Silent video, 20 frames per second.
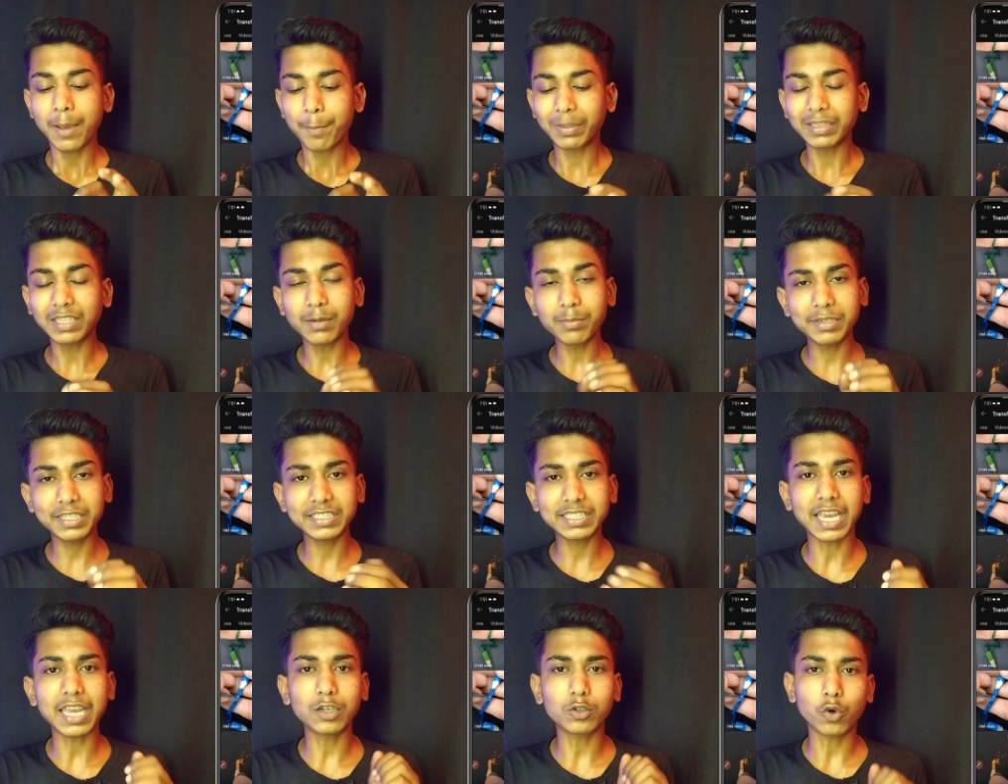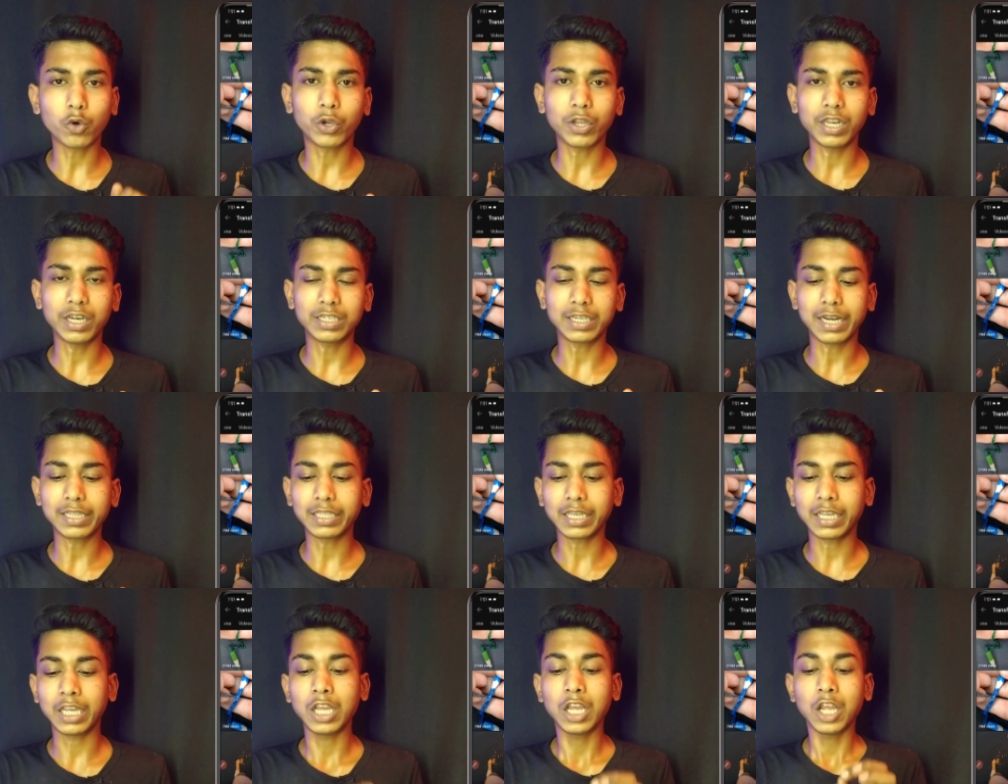मतलब डिजाइन को क्रिएट
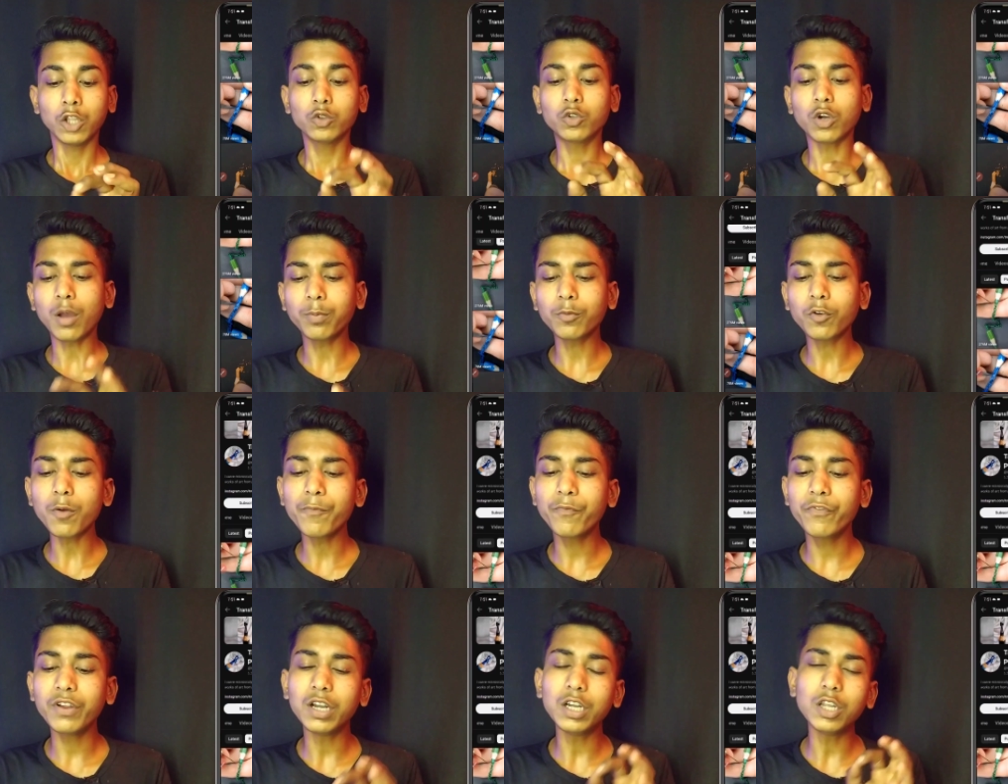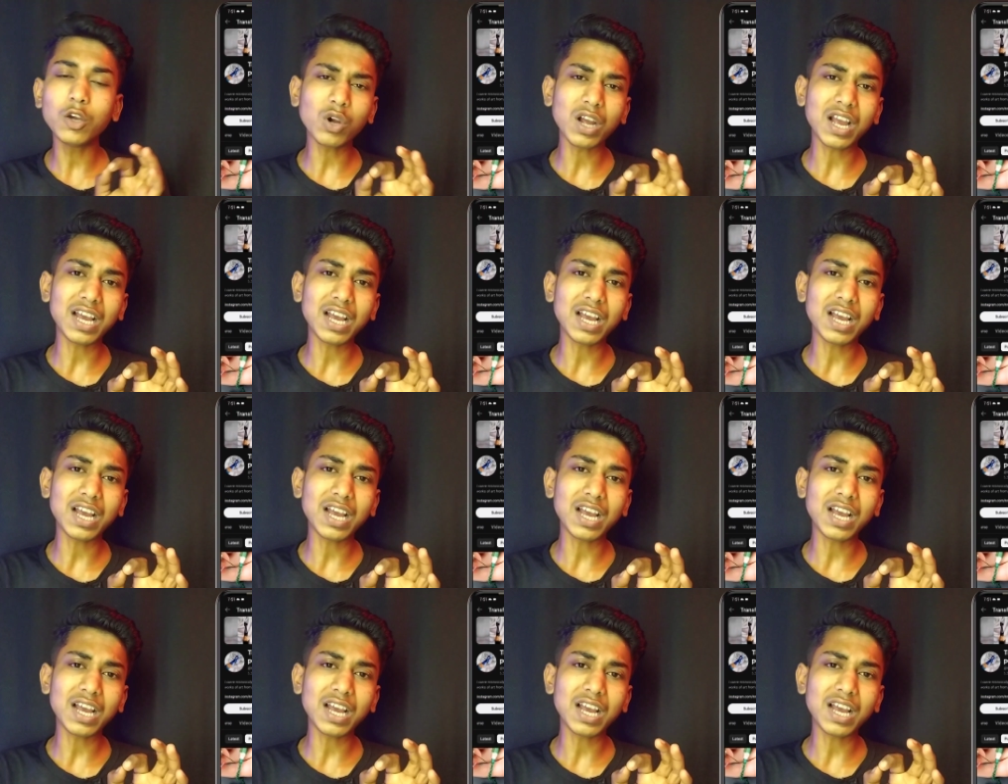करते हैं तो आपको वीडियो